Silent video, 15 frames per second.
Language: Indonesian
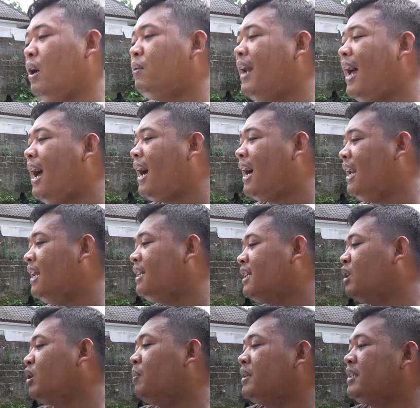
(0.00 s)
Ya udah kalian
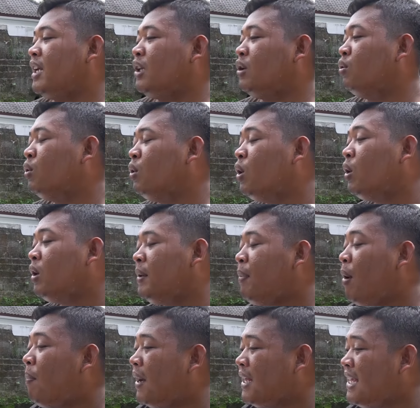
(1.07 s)
satu persatu dulu
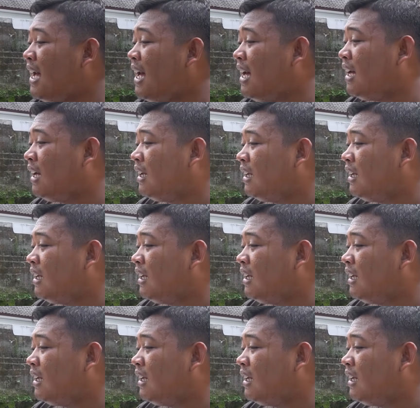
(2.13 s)
dipompanya.